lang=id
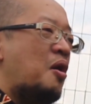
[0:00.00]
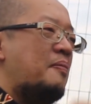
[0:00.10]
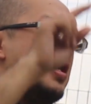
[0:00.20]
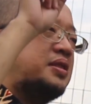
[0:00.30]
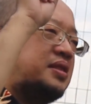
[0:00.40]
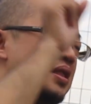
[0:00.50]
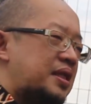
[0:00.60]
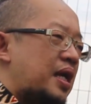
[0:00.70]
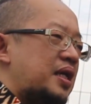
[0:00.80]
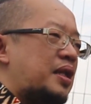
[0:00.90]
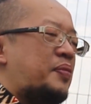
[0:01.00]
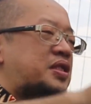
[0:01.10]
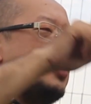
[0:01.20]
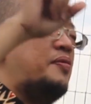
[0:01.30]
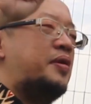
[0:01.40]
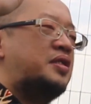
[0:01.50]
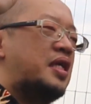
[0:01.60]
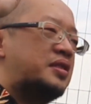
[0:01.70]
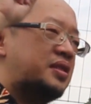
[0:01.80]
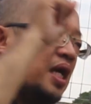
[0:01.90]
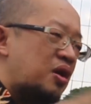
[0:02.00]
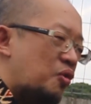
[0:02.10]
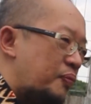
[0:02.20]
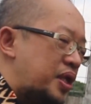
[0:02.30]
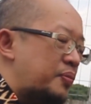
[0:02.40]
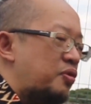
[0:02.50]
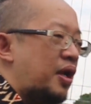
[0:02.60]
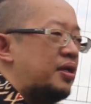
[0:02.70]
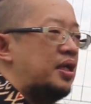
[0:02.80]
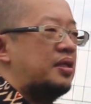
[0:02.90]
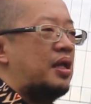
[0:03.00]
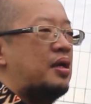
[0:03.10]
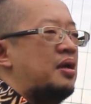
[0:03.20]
Masihkah kita percaya bahwa dia sanggup menyembuhkan kita?